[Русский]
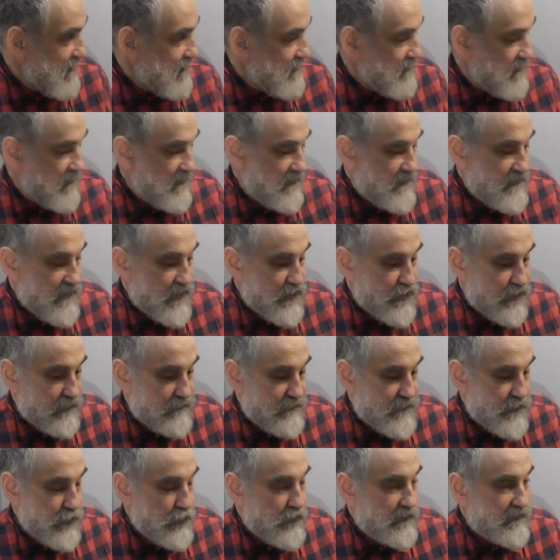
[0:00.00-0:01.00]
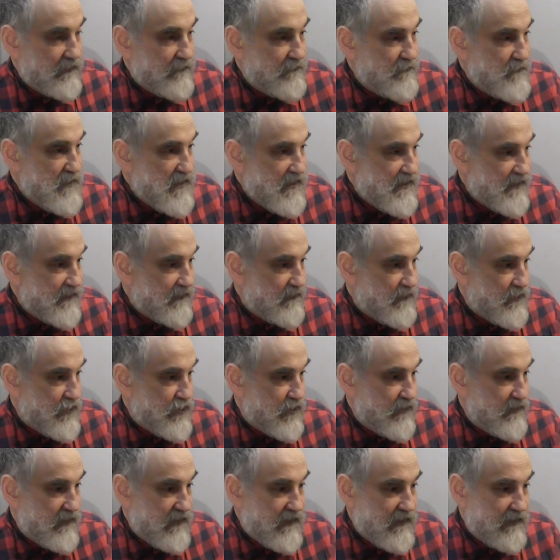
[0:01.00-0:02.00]
э, значит, все это вместе
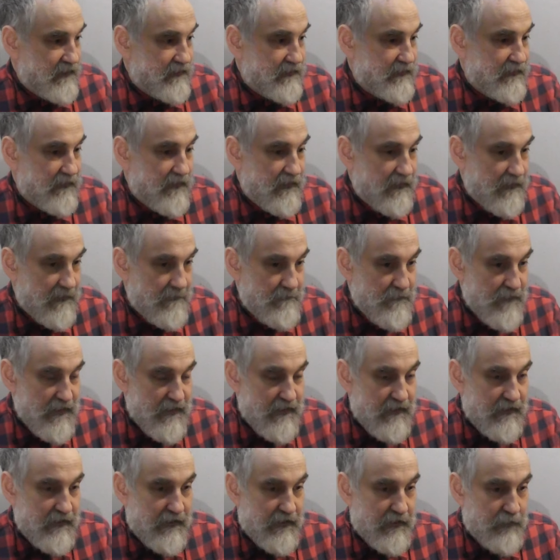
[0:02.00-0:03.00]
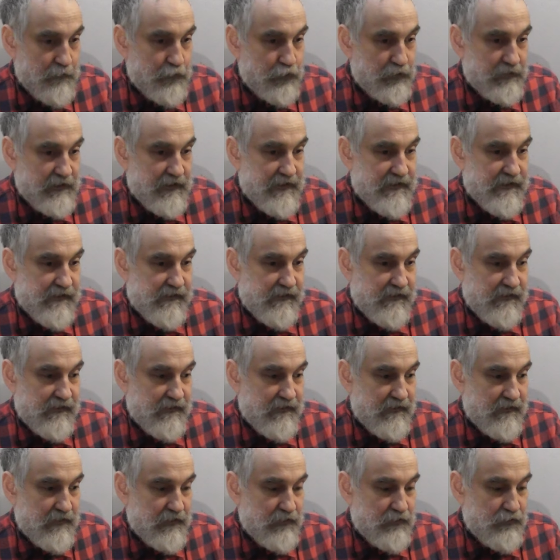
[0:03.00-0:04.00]
начинает э, работать,
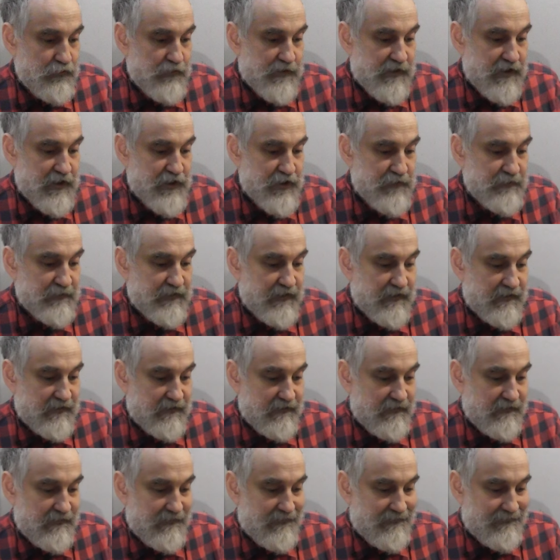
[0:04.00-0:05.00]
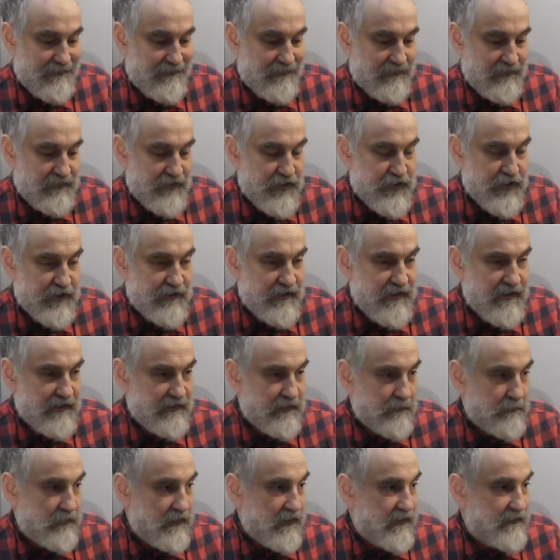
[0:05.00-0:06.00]
э, ну, скажем так,
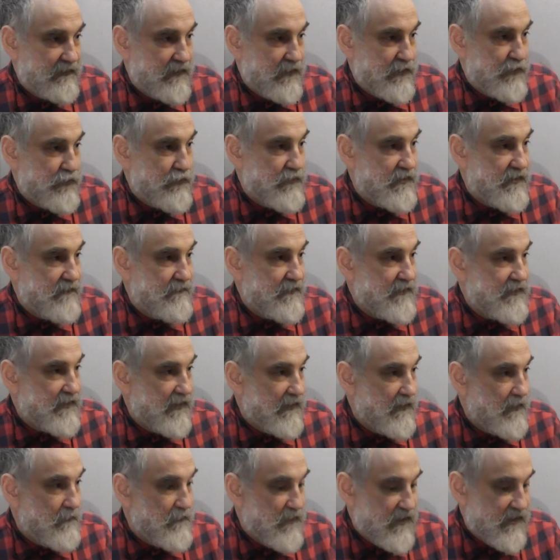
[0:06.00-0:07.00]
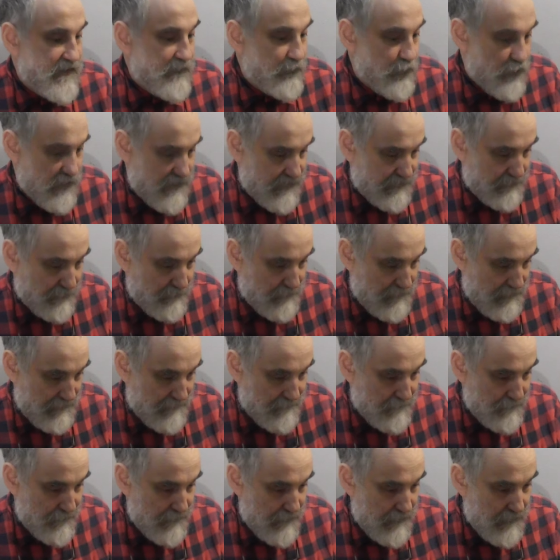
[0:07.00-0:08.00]
начинает обладать удивительными свойствами.
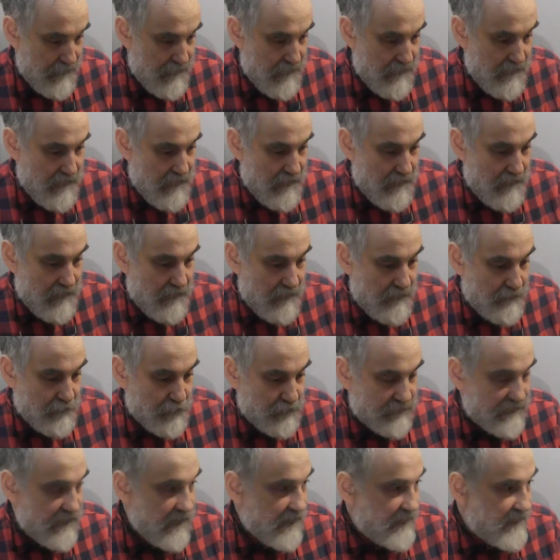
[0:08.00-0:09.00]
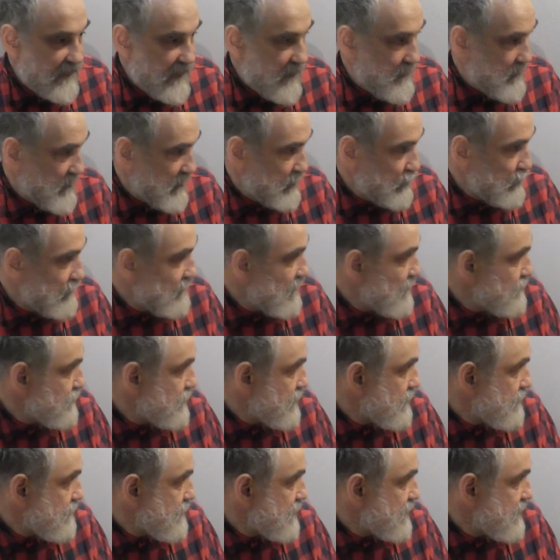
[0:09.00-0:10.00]
Вот, какими? Ну,
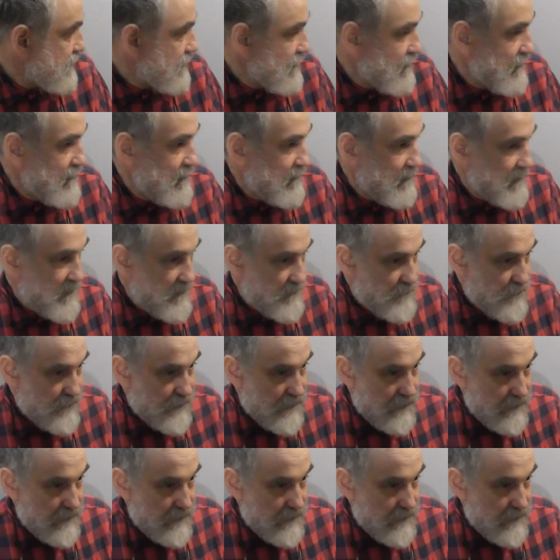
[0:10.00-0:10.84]
во-первых, то,